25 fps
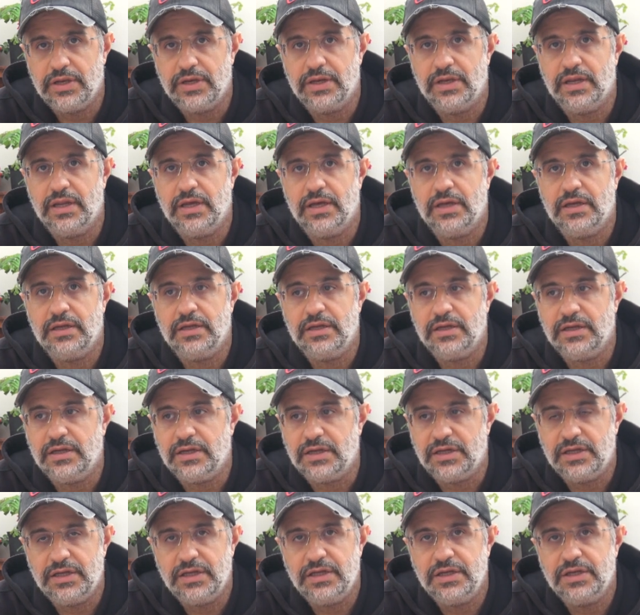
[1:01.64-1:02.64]
أن
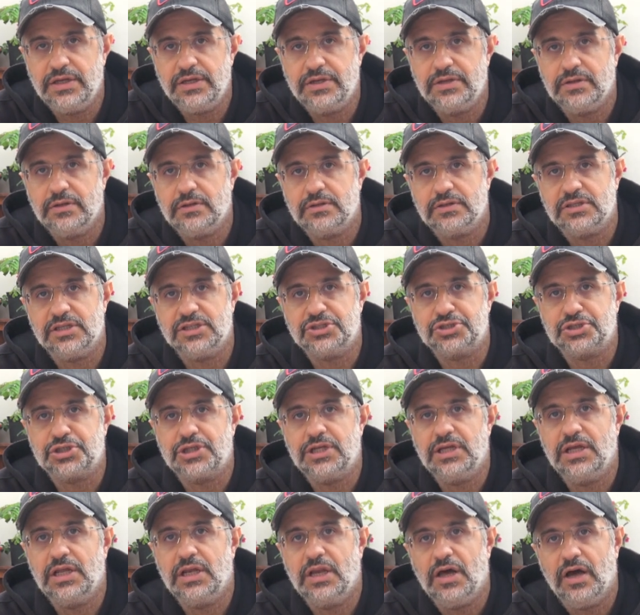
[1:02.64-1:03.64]
يعيد
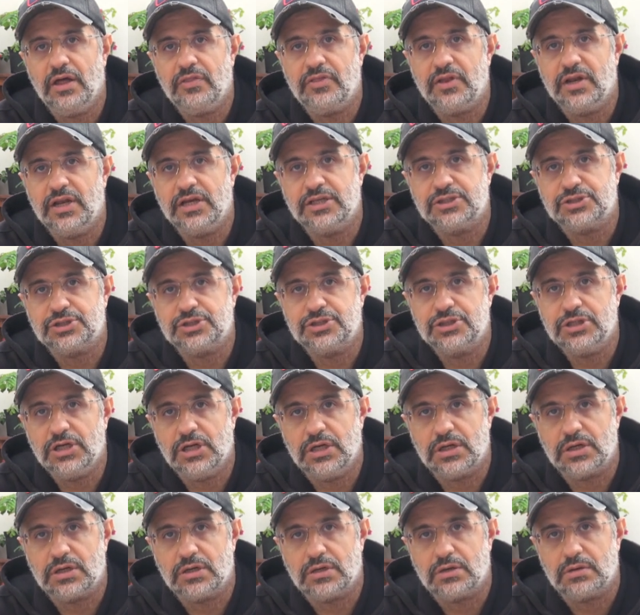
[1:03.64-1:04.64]
تشكيل هذه
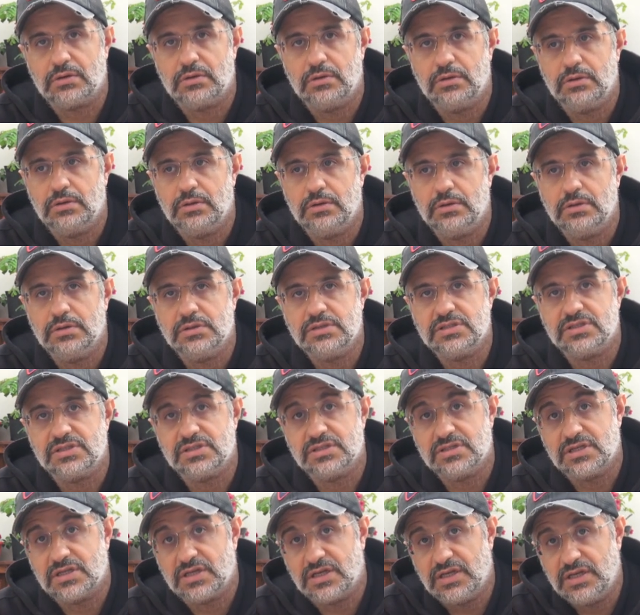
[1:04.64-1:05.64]
الأشجار
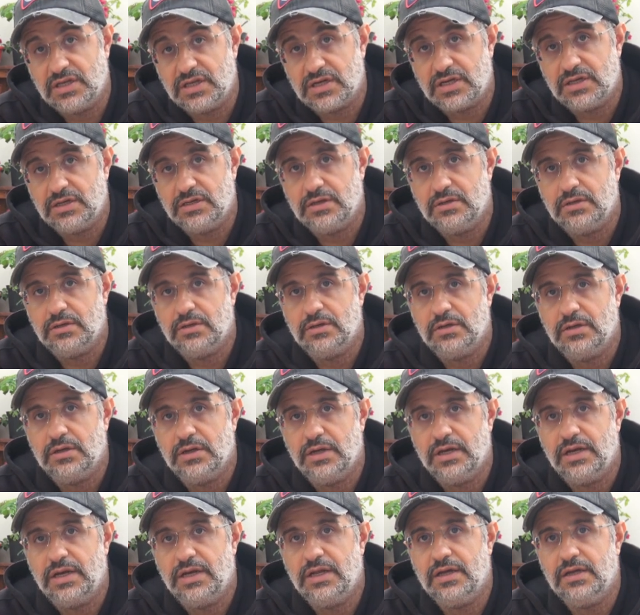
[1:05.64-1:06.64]
الصغيرة
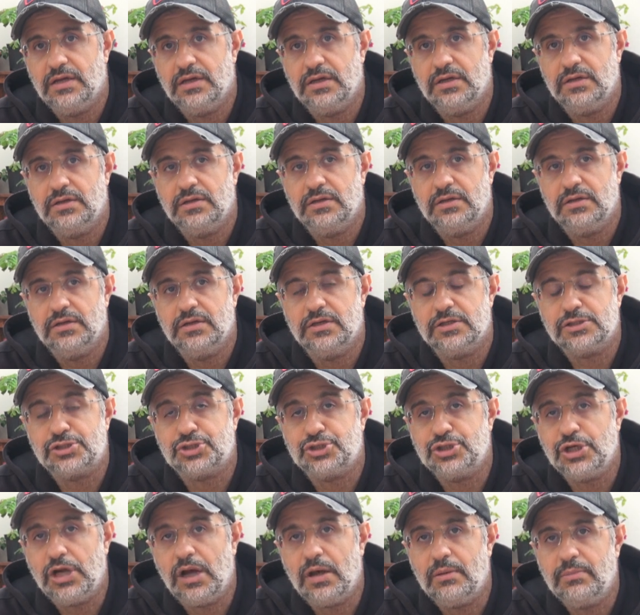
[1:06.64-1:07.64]
أنها
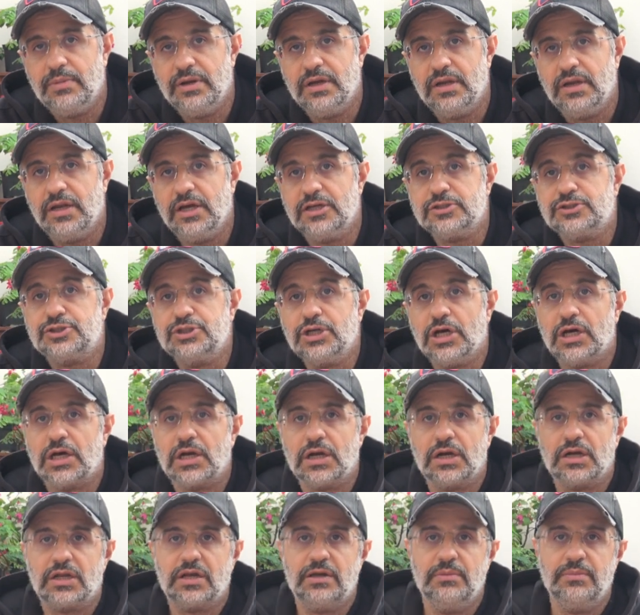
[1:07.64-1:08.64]
تشابه
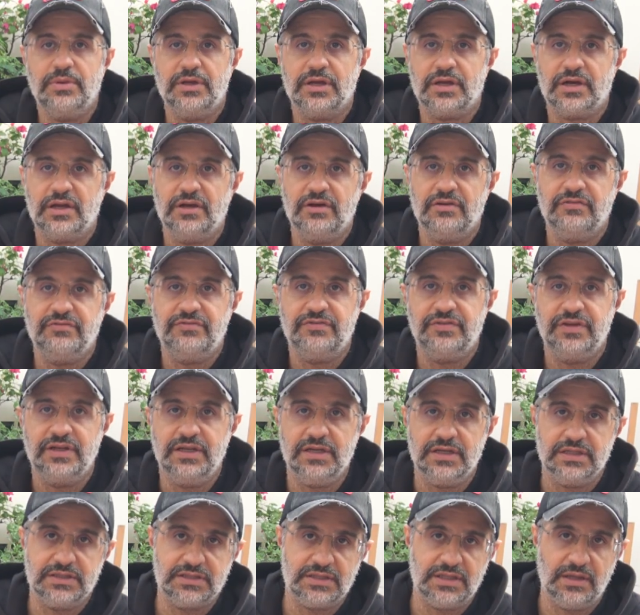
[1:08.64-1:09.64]
الأشجار الكبيرة
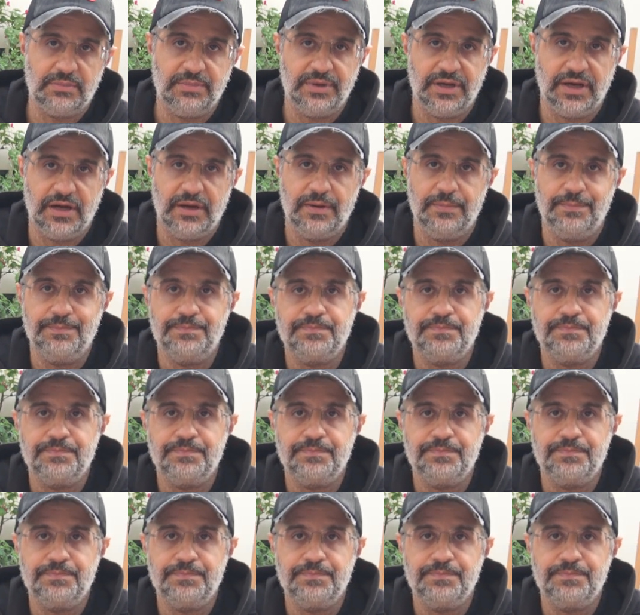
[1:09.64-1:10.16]
في الطبيعة